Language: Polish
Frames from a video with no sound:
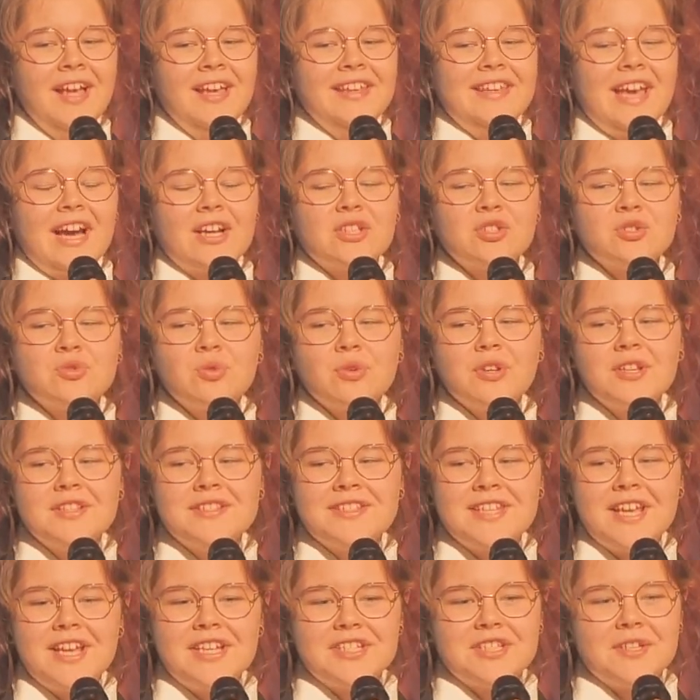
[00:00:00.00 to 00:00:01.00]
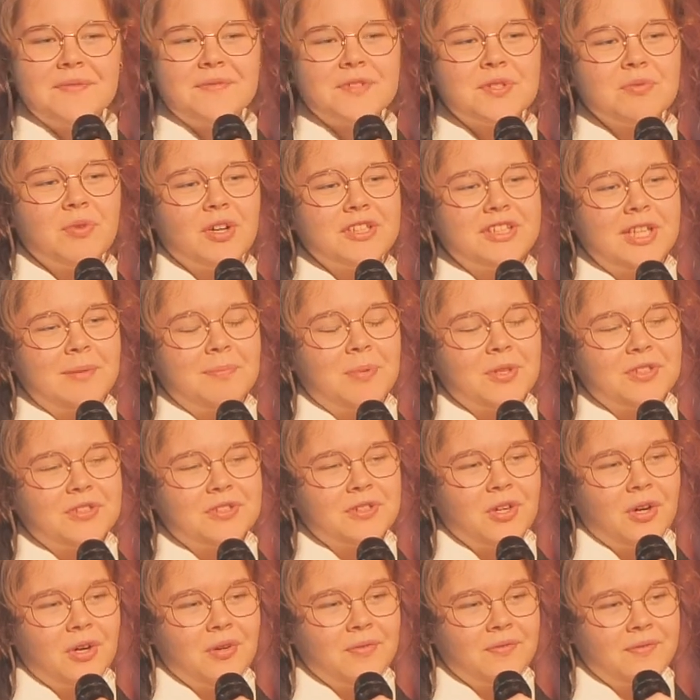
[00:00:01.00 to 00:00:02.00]
jak stu rycerzy w złote
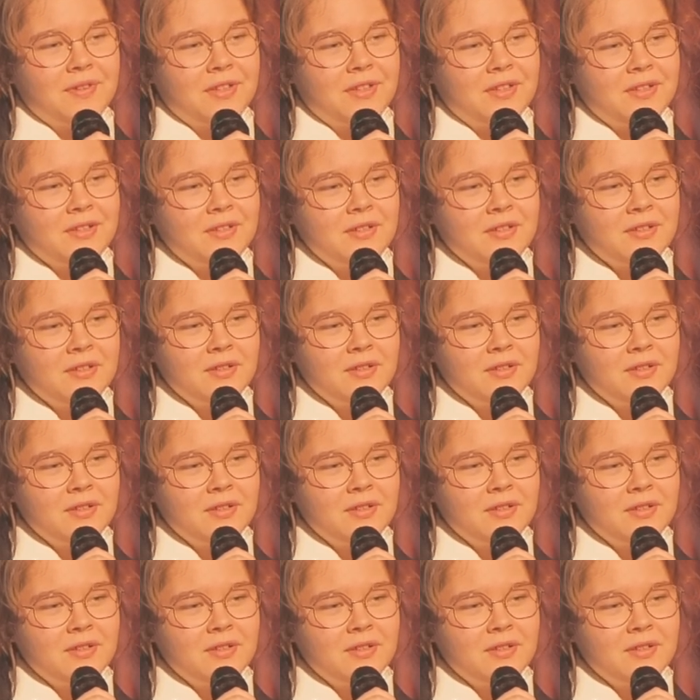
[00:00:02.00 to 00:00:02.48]
podkowy.